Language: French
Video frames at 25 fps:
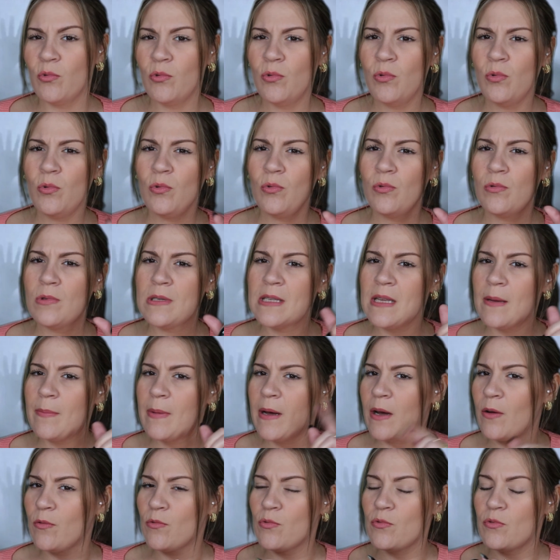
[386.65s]
Ouh, ça
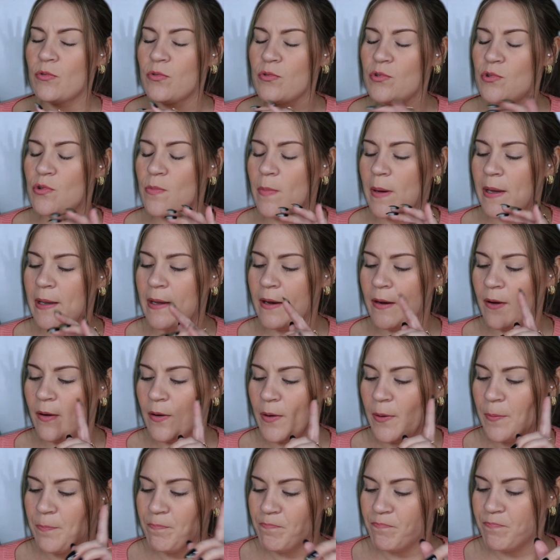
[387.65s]
par contre, je suis pas
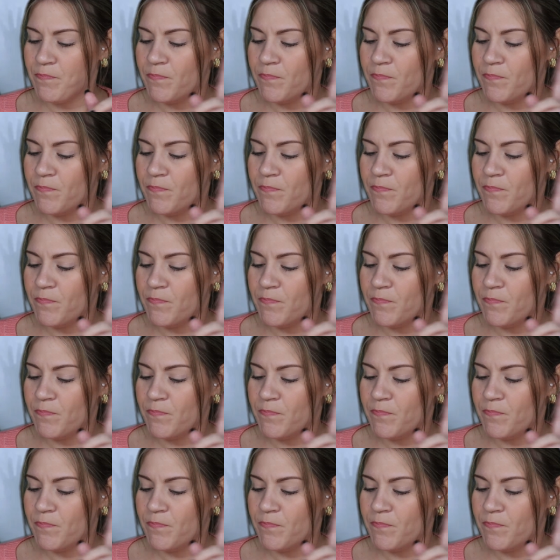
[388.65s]
d'accord.